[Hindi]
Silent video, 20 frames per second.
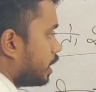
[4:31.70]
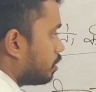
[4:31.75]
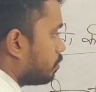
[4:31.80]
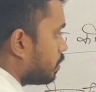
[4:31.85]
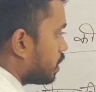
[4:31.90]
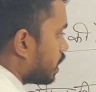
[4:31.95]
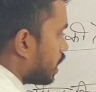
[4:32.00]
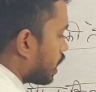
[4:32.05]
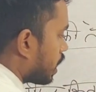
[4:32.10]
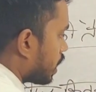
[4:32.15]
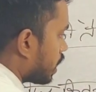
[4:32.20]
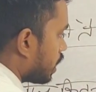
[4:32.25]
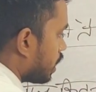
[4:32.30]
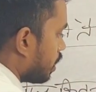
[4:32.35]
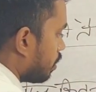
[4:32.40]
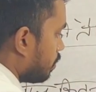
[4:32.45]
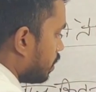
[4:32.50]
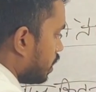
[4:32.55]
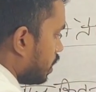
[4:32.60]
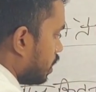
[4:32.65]
खेत में क्या करना
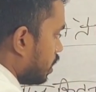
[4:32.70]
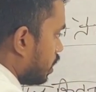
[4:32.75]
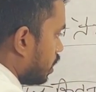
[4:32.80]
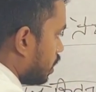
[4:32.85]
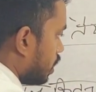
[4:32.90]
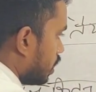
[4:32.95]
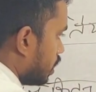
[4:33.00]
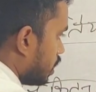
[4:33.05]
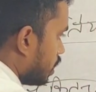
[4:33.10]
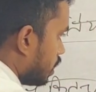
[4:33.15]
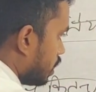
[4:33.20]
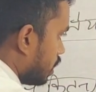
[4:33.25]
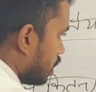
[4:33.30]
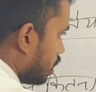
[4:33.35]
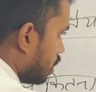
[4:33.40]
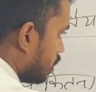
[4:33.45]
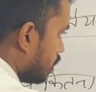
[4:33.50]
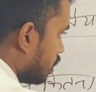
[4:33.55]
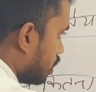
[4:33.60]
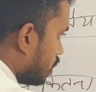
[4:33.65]
है हमें
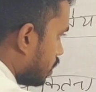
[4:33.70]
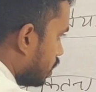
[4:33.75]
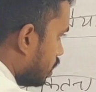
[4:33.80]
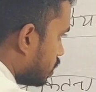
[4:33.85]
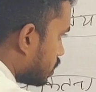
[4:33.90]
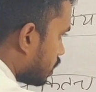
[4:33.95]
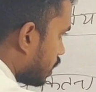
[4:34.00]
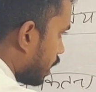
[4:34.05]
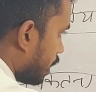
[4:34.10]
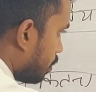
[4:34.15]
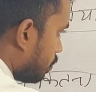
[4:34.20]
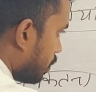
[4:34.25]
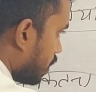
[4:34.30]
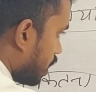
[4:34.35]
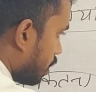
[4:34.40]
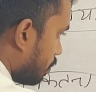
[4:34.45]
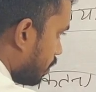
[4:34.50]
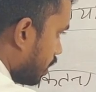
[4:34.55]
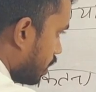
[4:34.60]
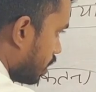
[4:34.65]
इस लाइन में
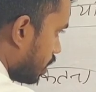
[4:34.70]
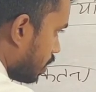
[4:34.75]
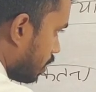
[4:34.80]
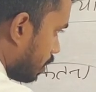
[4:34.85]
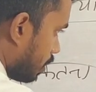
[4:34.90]
हमें